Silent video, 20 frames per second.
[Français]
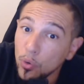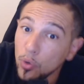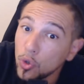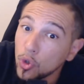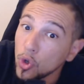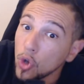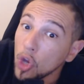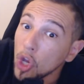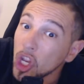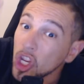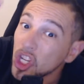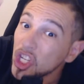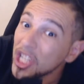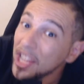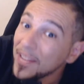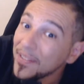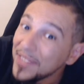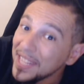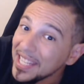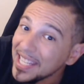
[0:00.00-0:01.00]
que
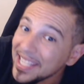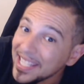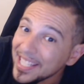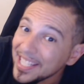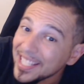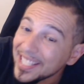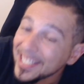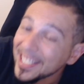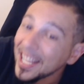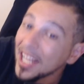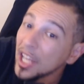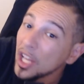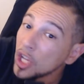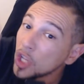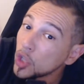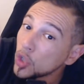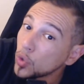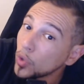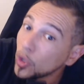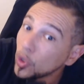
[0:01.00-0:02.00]
Xavi et Iniesta
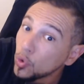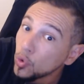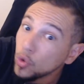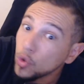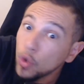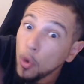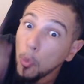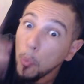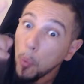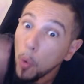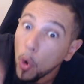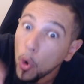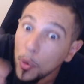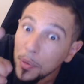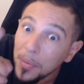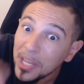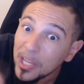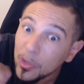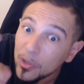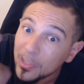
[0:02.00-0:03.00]
soient toujours
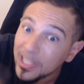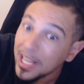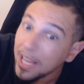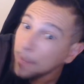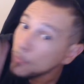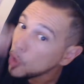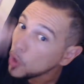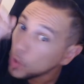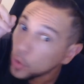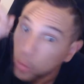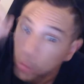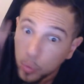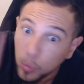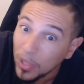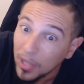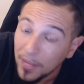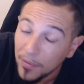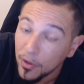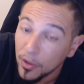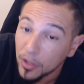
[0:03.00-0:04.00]
premier et deuxième dans tous
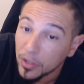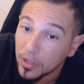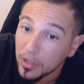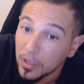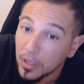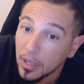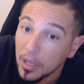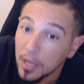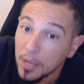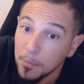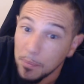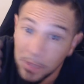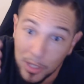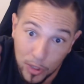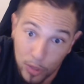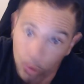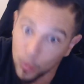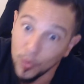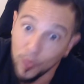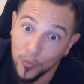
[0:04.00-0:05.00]
les votes. Mais
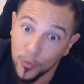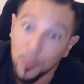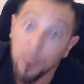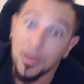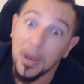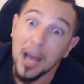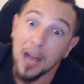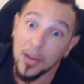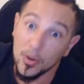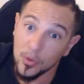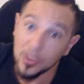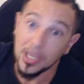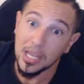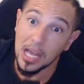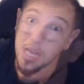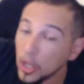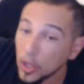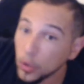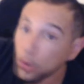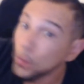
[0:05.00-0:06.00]
ce ne fut pas le
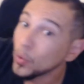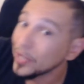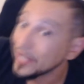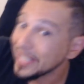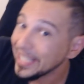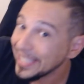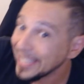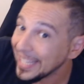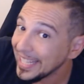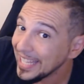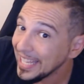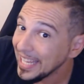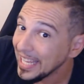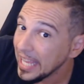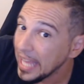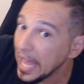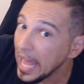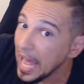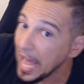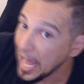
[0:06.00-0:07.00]
cas. Donc cette année,
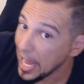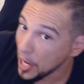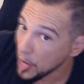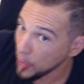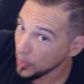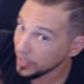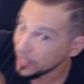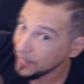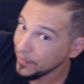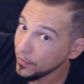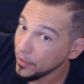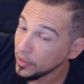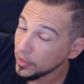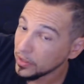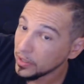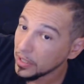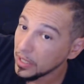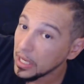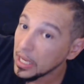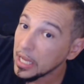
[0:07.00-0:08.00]
à l'heure des
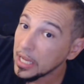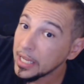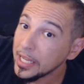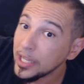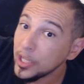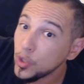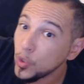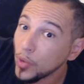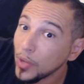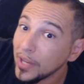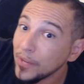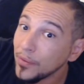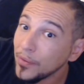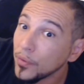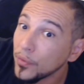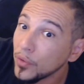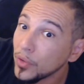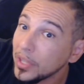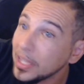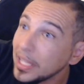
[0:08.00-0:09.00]
votes, les jurys vont
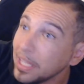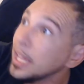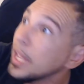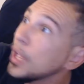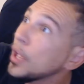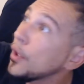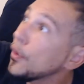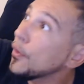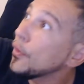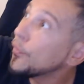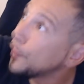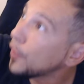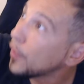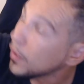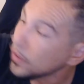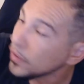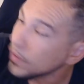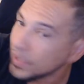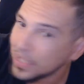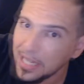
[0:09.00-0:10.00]
voter
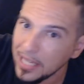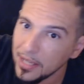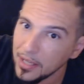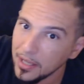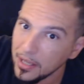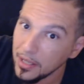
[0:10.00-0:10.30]
français,